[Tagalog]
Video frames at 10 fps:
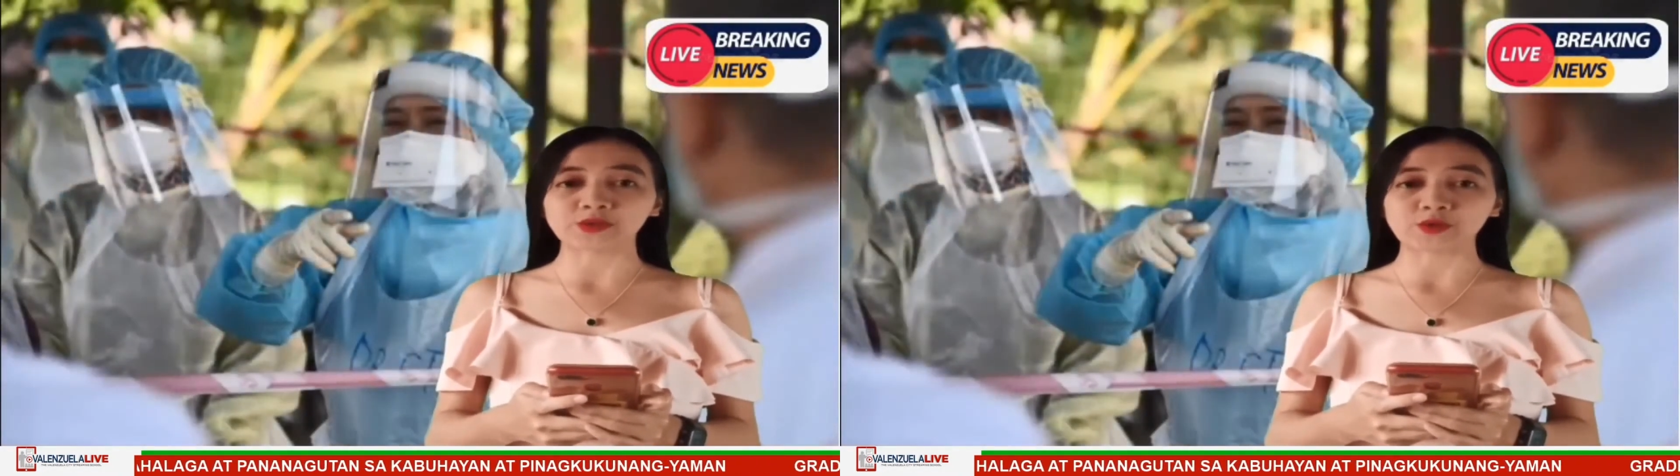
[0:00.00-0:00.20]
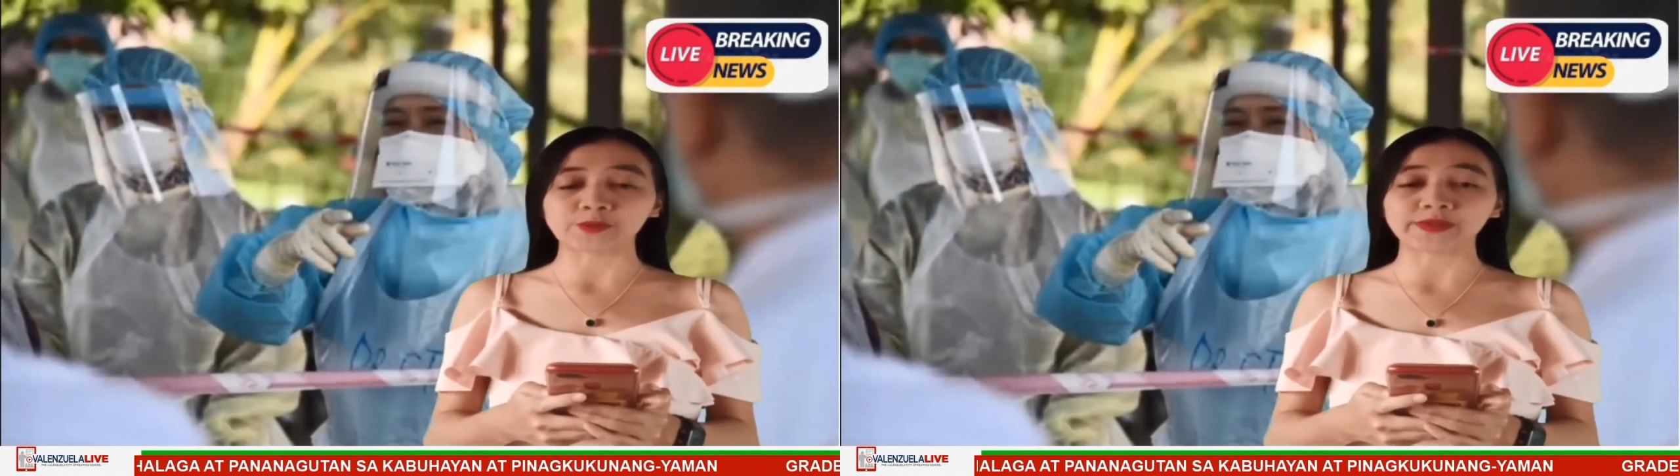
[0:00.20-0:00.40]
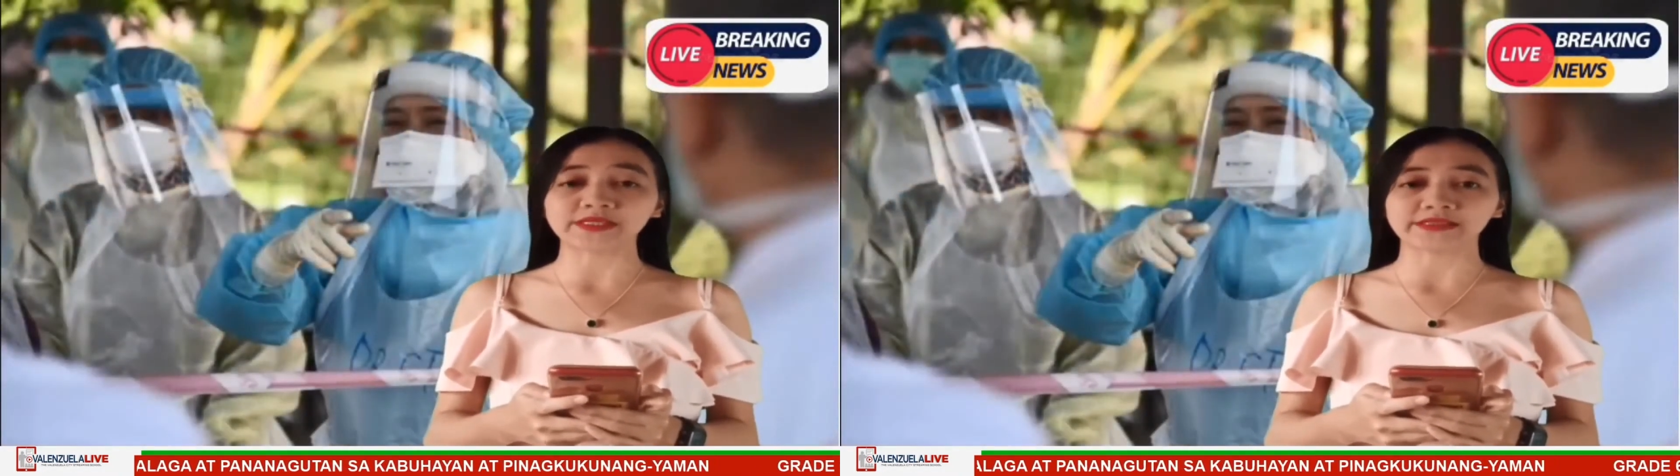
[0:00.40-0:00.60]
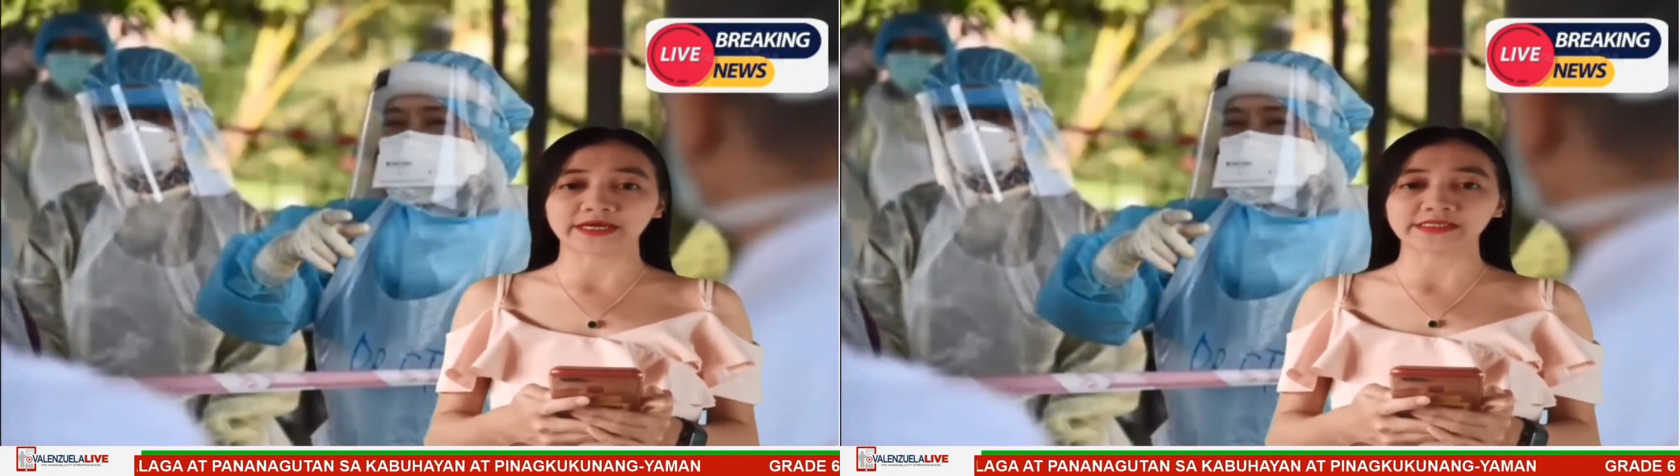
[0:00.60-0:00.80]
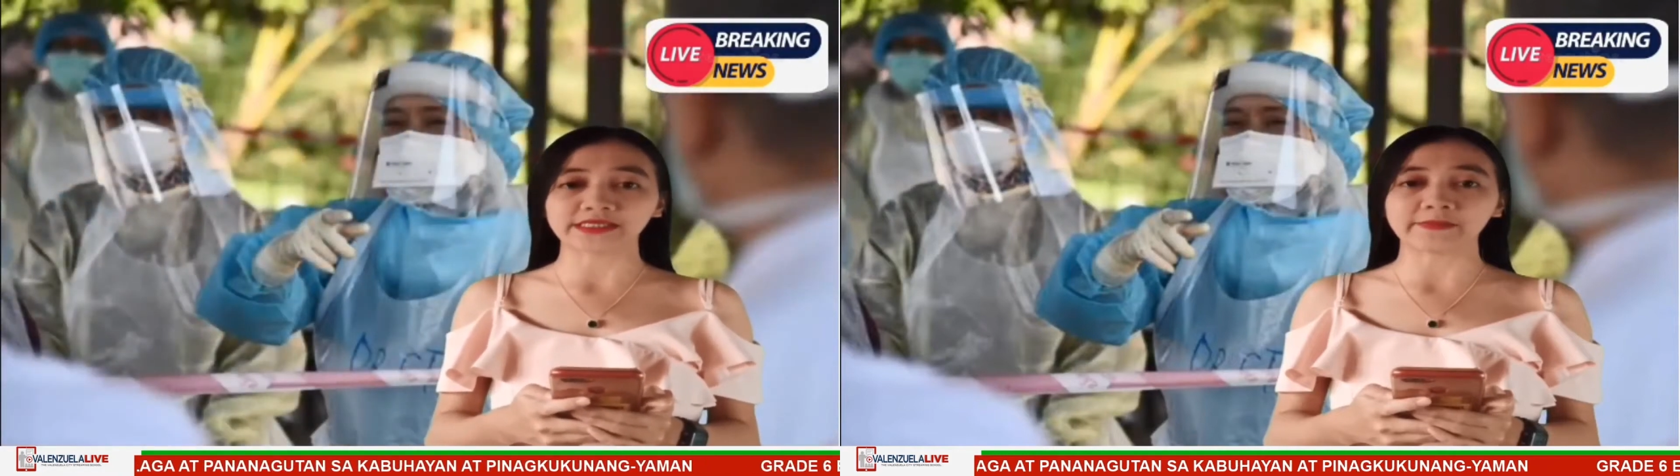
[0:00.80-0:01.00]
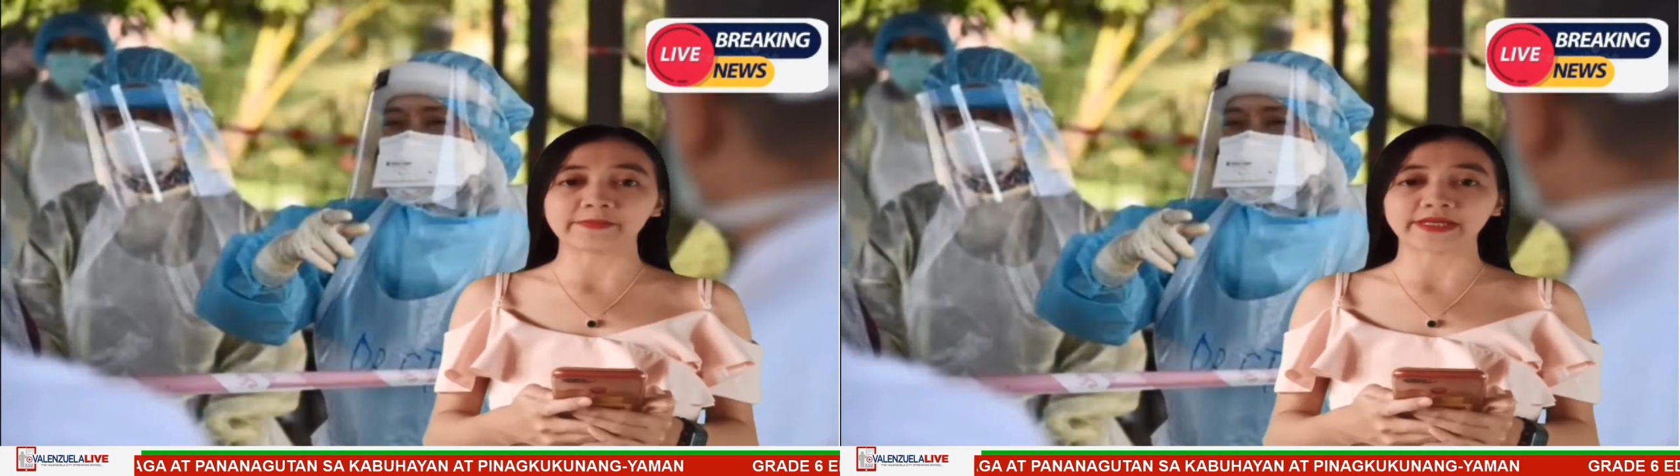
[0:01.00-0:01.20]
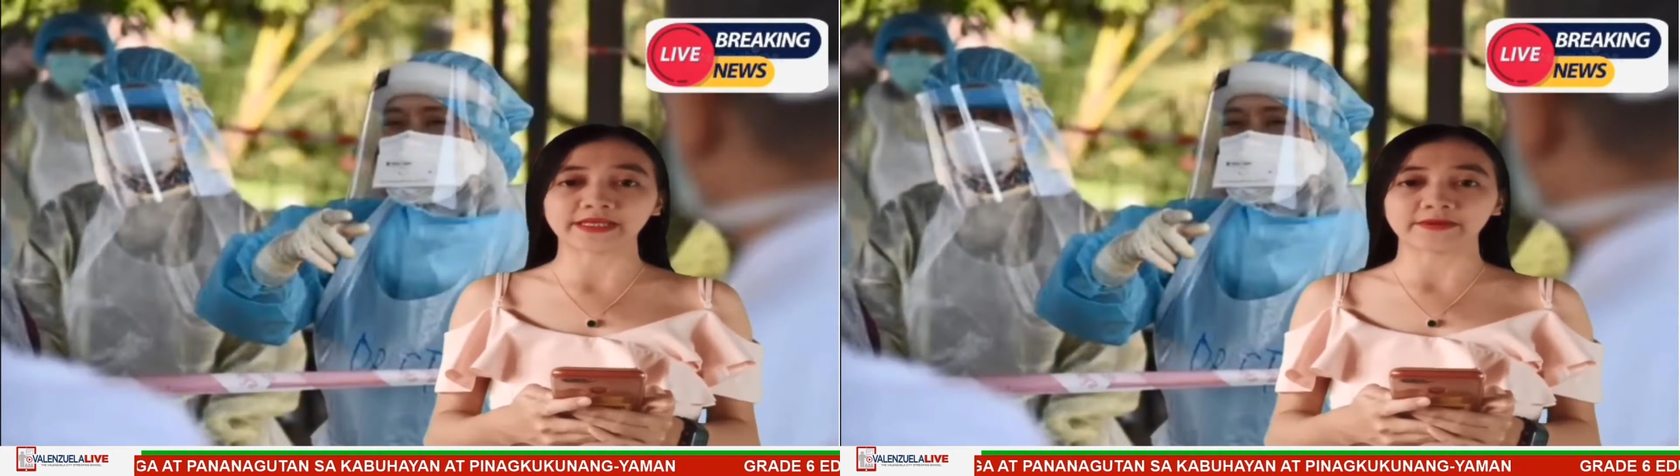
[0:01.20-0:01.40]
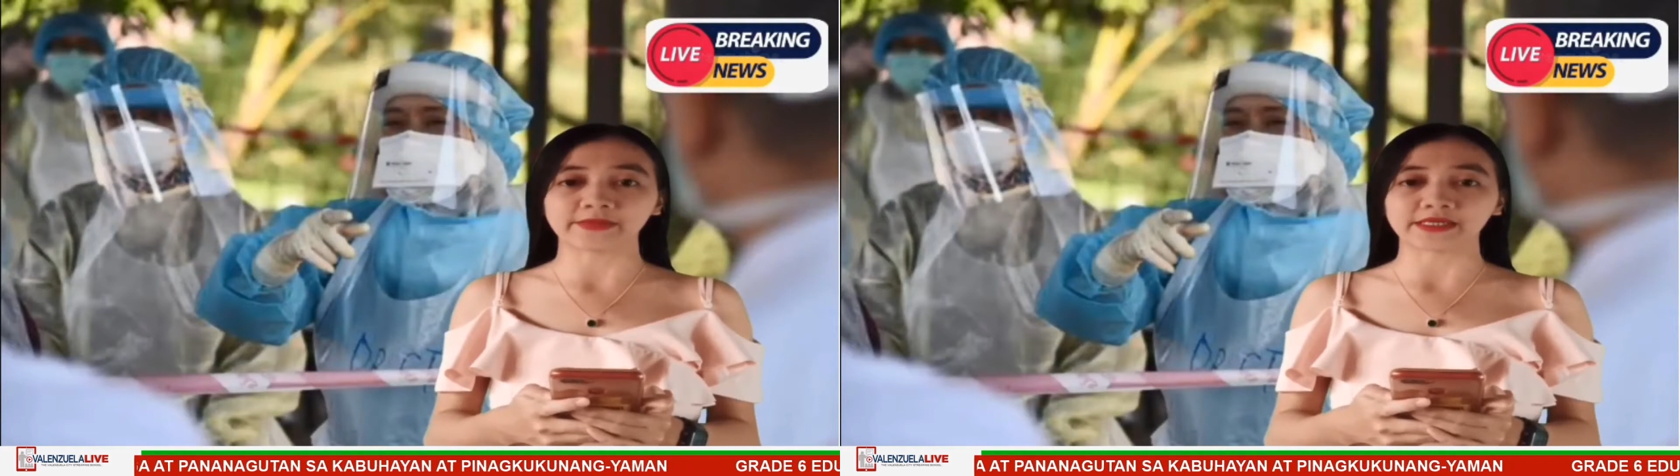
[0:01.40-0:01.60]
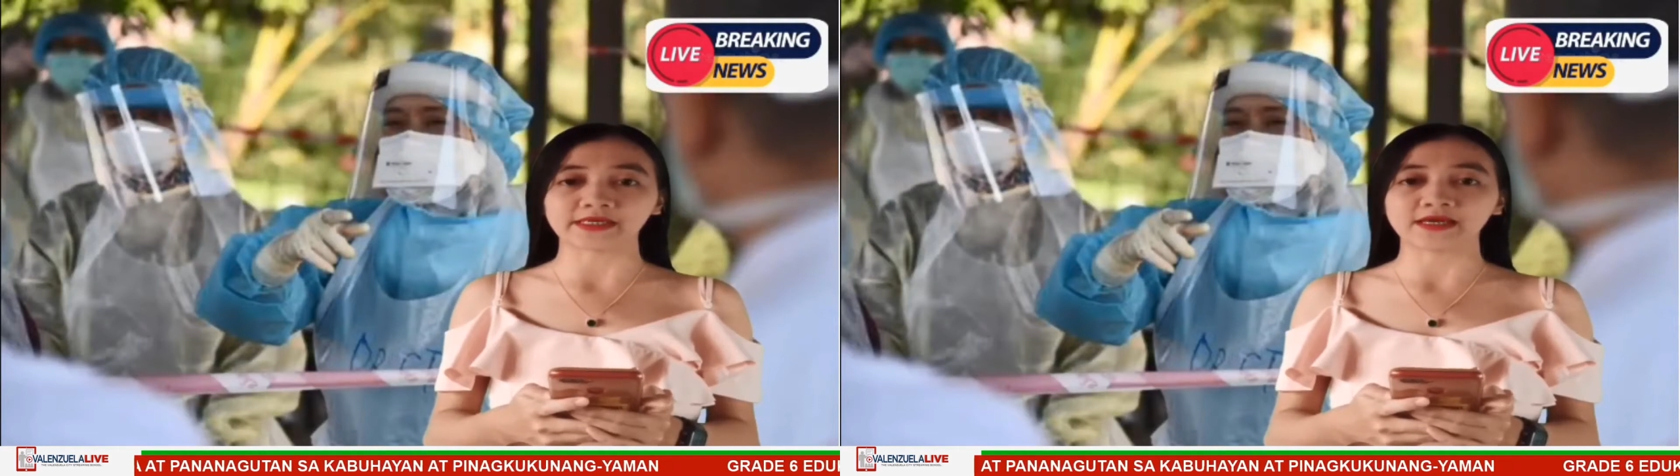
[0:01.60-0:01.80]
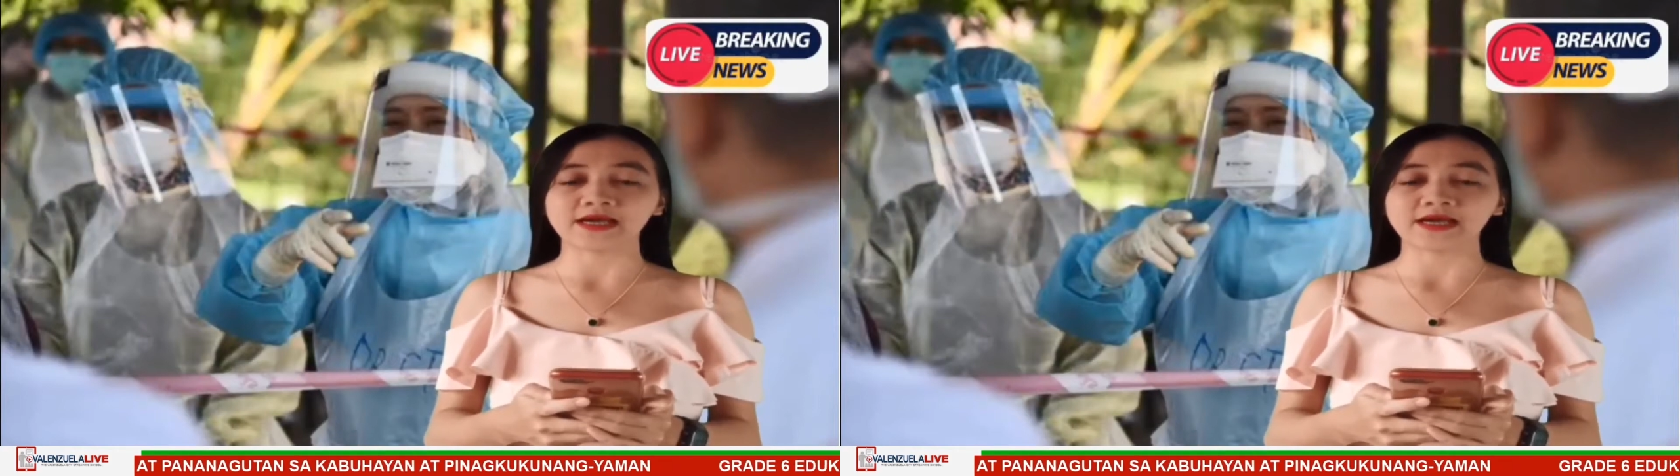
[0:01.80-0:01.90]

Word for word: COVID-19 pandemic.